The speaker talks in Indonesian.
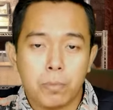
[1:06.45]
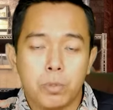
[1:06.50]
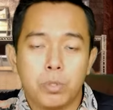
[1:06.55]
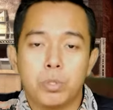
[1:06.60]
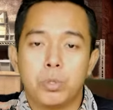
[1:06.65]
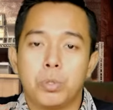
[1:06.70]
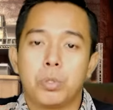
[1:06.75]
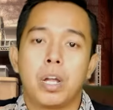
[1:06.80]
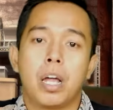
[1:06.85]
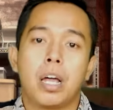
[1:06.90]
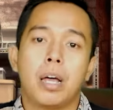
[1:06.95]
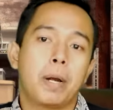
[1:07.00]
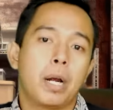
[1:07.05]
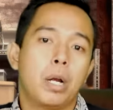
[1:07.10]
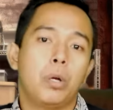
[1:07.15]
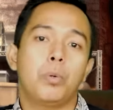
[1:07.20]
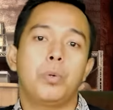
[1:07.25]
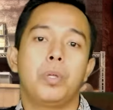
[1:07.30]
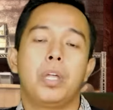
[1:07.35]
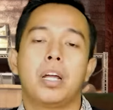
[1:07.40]
pun juga
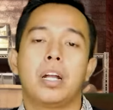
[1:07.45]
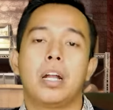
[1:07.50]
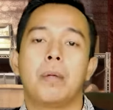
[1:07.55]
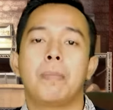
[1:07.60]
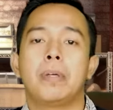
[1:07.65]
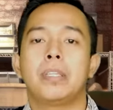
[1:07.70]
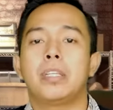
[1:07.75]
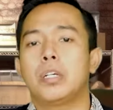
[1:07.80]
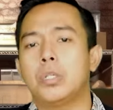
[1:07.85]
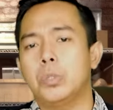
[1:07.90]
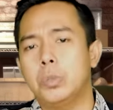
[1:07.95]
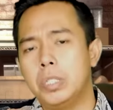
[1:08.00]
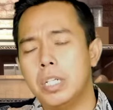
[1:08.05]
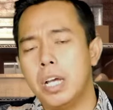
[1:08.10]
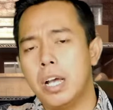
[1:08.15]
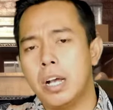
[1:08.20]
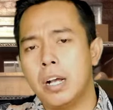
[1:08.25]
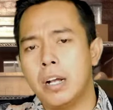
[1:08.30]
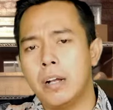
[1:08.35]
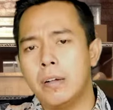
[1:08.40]
perlu yang namanya
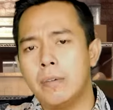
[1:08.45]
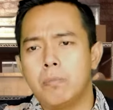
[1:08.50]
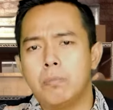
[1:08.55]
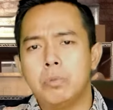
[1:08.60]
gudang.